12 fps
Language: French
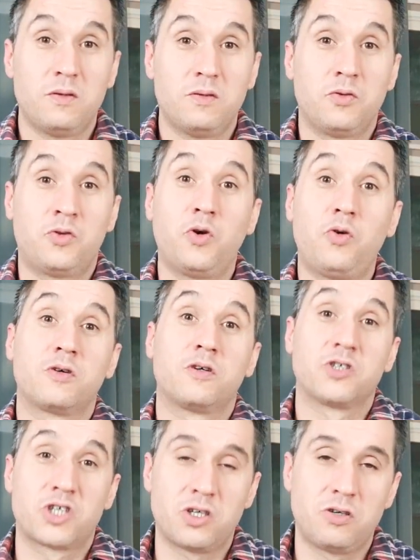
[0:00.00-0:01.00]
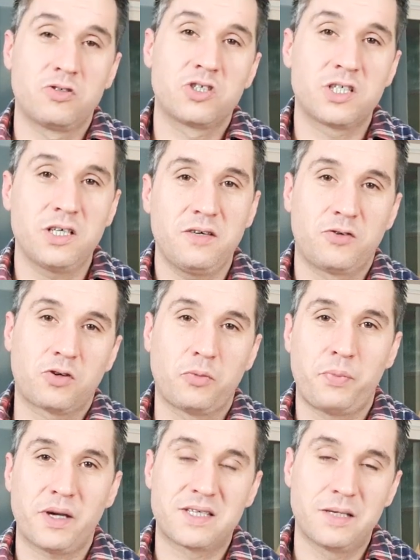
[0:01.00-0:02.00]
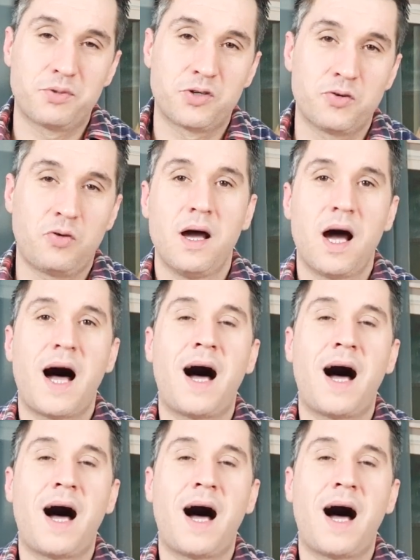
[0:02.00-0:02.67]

Donc, changez votre perception,